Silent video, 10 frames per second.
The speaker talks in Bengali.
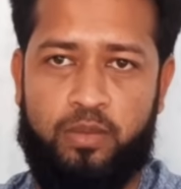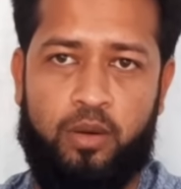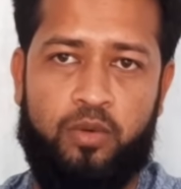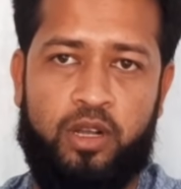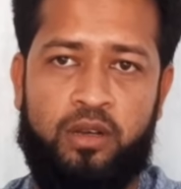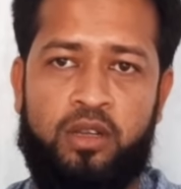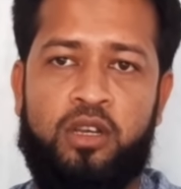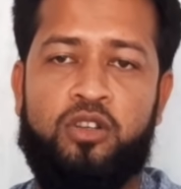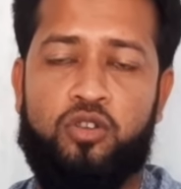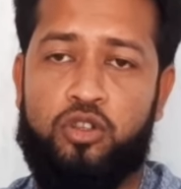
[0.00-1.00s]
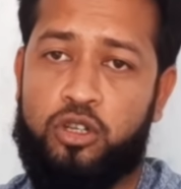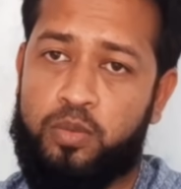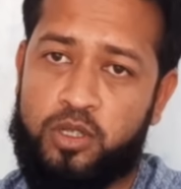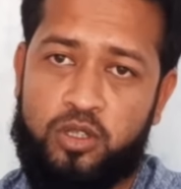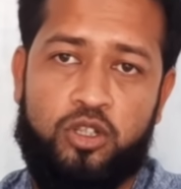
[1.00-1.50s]
বলতে পারবো না যদি
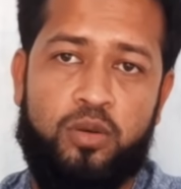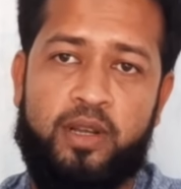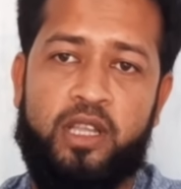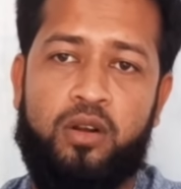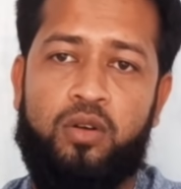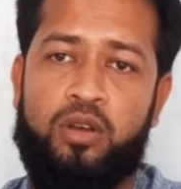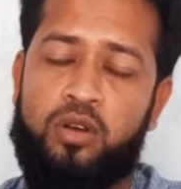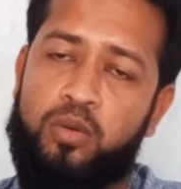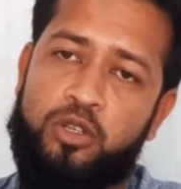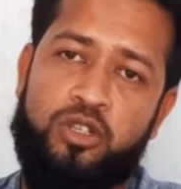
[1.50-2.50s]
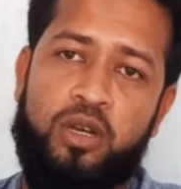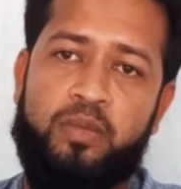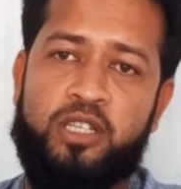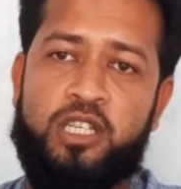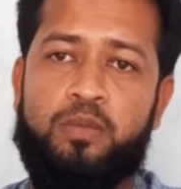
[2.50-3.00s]
সব কিছুর সমাধান হয় অবশ্যই
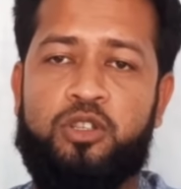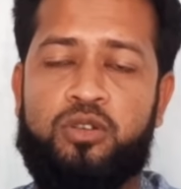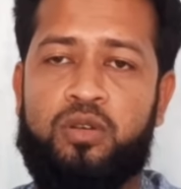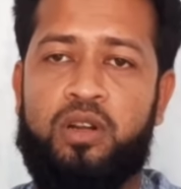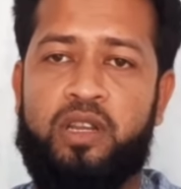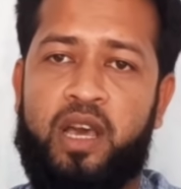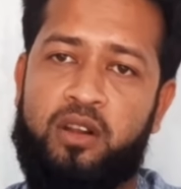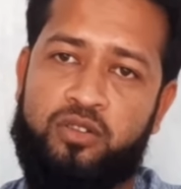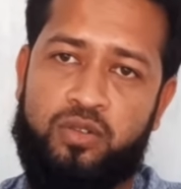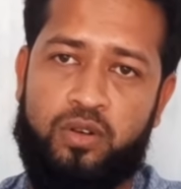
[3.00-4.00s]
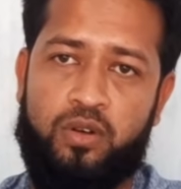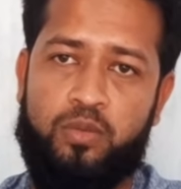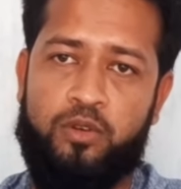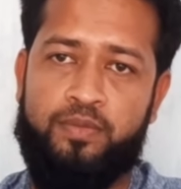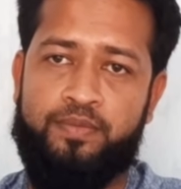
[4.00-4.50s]
আমরা সেই বিষয়গুলো নিয়ে আলোচনা
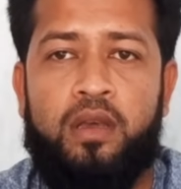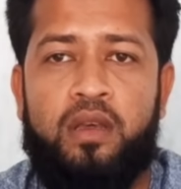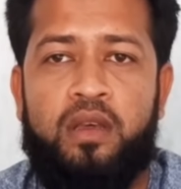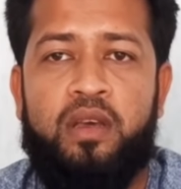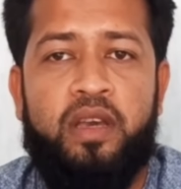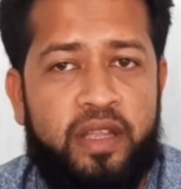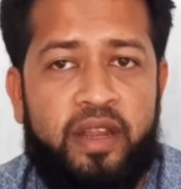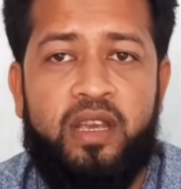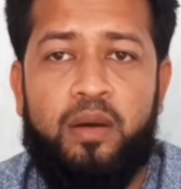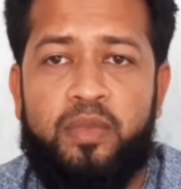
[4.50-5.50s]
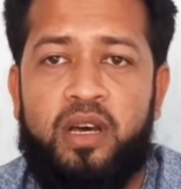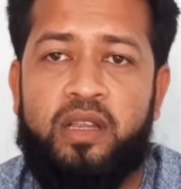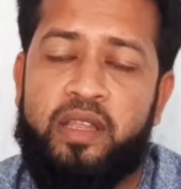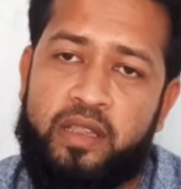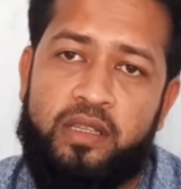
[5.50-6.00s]
করব ইদানিং আমরা
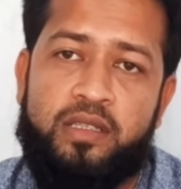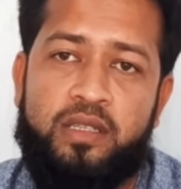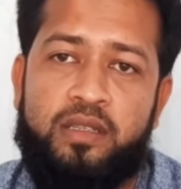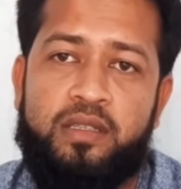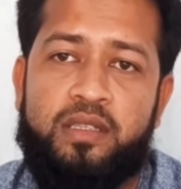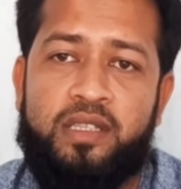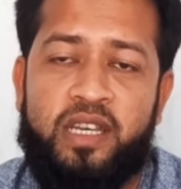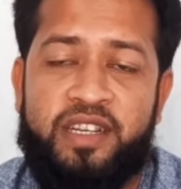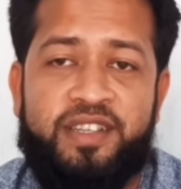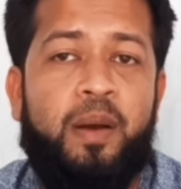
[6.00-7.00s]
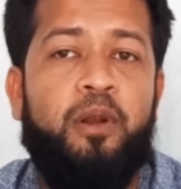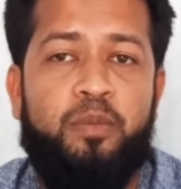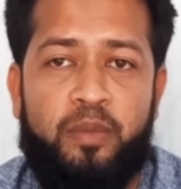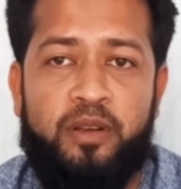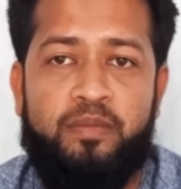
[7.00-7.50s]
দেখতেছি যে ট্রাভেল
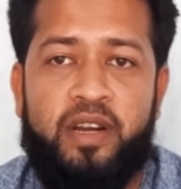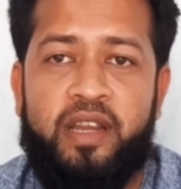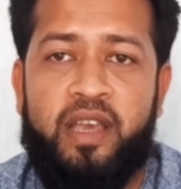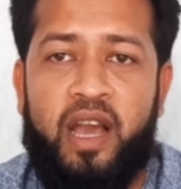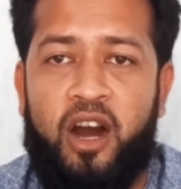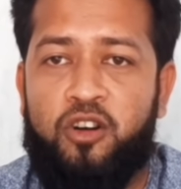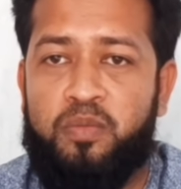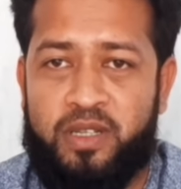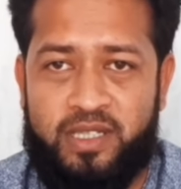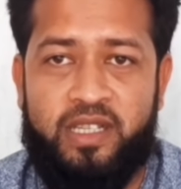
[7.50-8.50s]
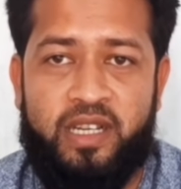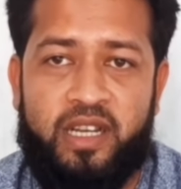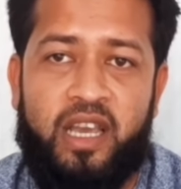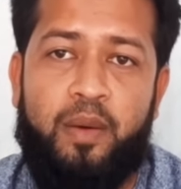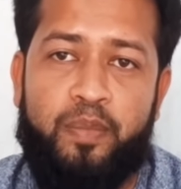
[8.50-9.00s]
পারমিট মানে আউটপাস
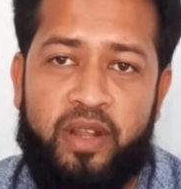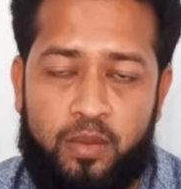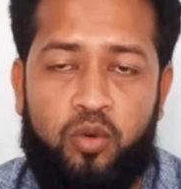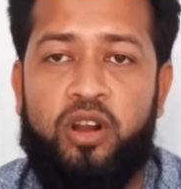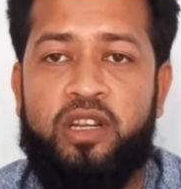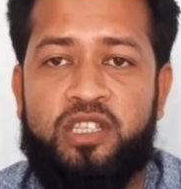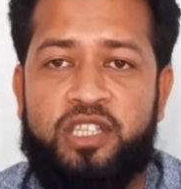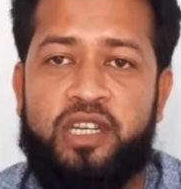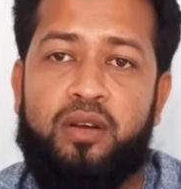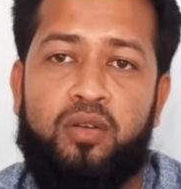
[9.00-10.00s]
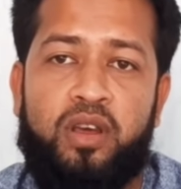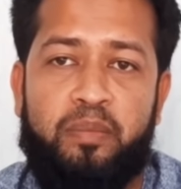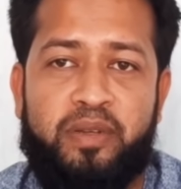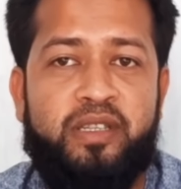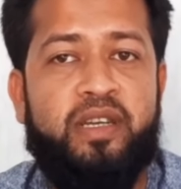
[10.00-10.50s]
যেটাকে আপনারা বলেন সেটা হলো
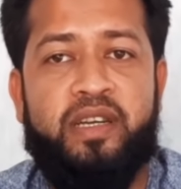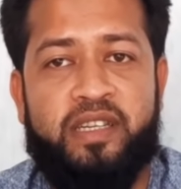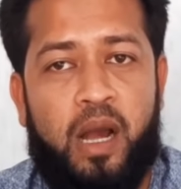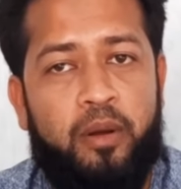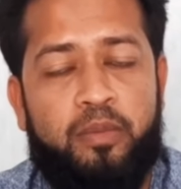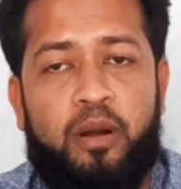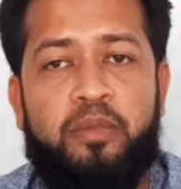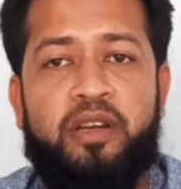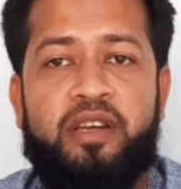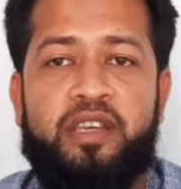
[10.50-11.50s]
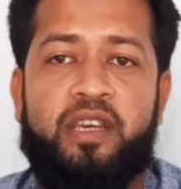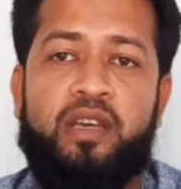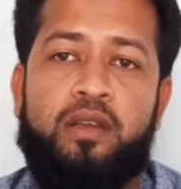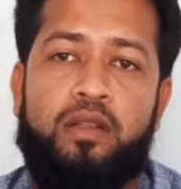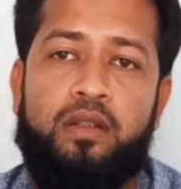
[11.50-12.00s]
এমবেসি থেকে ট্রাভেল পারমিট নিয়ে